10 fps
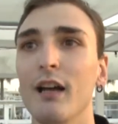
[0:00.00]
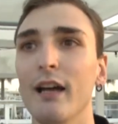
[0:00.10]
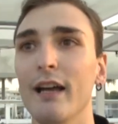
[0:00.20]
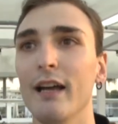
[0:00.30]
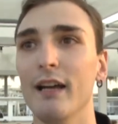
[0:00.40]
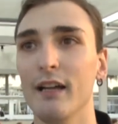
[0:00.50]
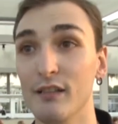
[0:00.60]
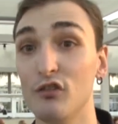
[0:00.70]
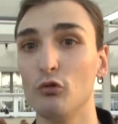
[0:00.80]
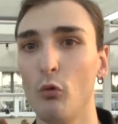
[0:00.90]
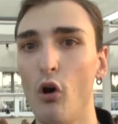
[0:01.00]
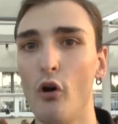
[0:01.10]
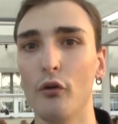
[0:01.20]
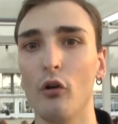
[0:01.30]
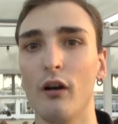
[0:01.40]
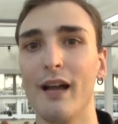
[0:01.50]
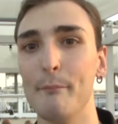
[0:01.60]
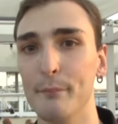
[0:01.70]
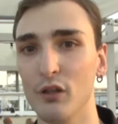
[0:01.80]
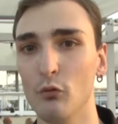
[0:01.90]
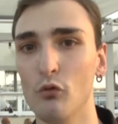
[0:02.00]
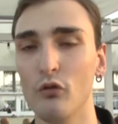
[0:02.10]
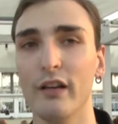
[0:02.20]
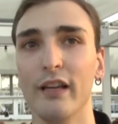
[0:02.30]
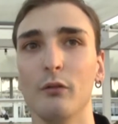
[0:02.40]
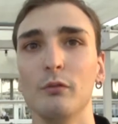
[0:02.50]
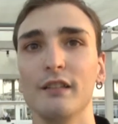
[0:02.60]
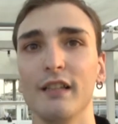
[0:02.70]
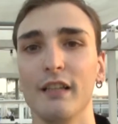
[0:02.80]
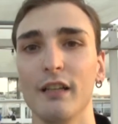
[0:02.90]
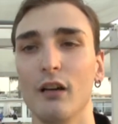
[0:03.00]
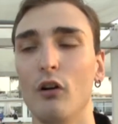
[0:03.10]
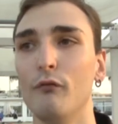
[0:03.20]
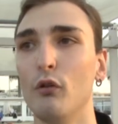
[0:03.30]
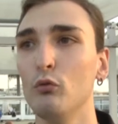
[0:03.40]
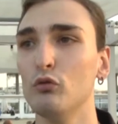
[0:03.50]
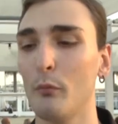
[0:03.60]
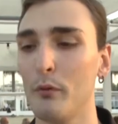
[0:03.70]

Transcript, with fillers: eh, il suono, campi lunghi, quindi ho voluto